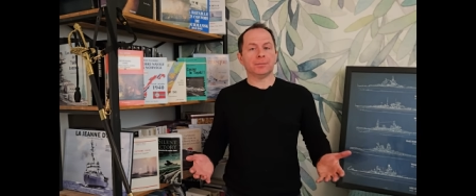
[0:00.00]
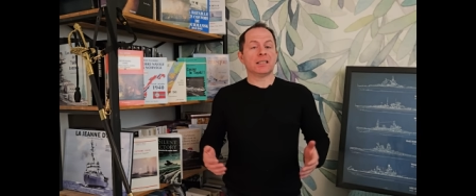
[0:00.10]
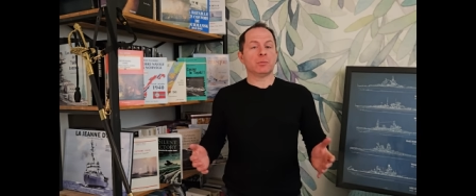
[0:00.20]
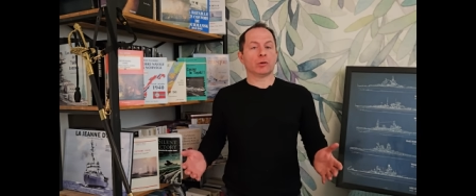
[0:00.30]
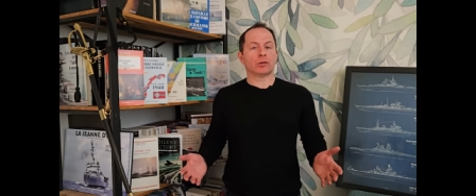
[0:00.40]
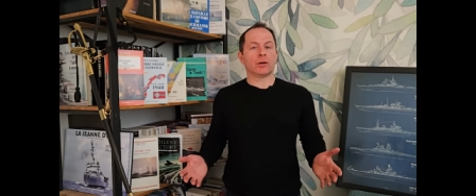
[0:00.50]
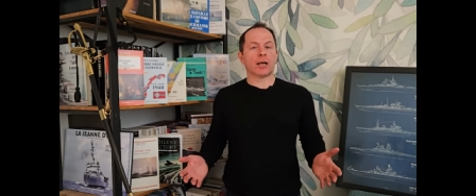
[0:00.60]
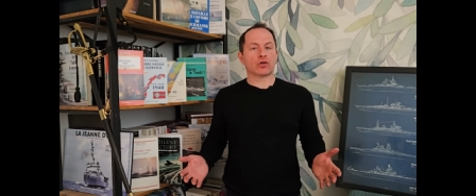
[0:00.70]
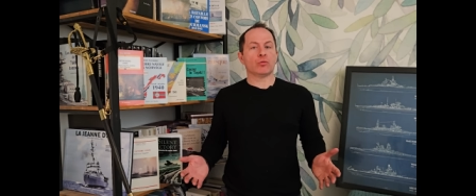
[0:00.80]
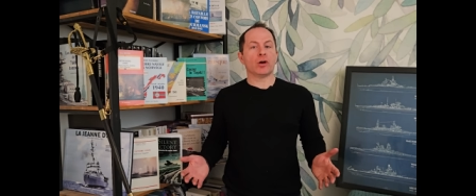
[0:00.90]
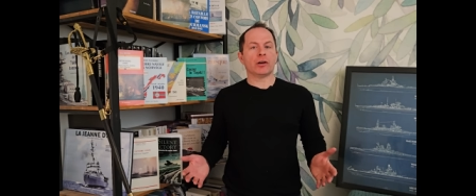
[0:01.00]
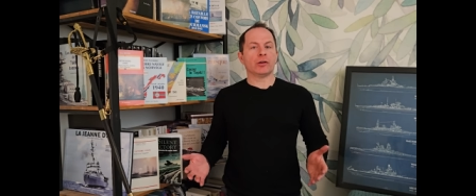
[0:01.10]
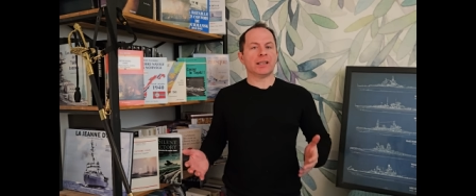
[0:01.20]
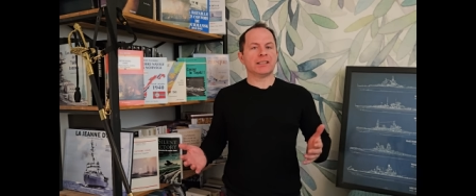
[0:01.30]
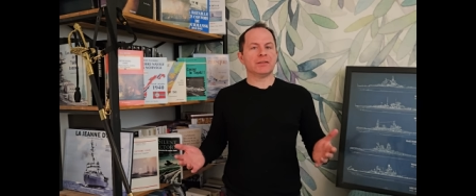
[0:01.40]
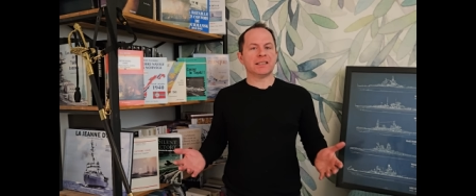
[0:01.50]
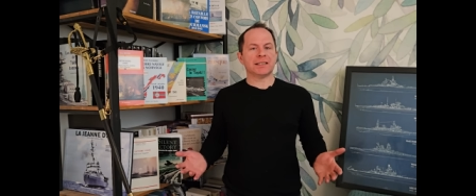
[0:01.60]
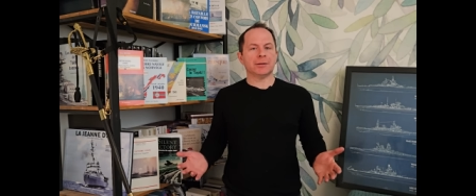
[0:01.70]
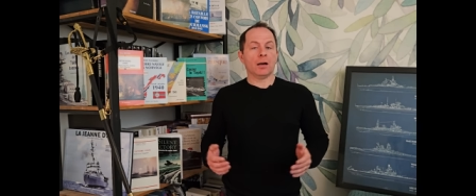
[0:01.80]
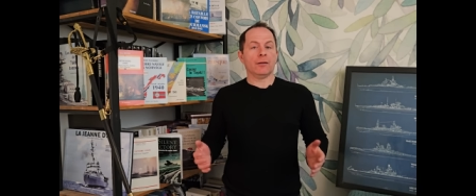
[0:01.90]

C'est pourtant largement relativisé.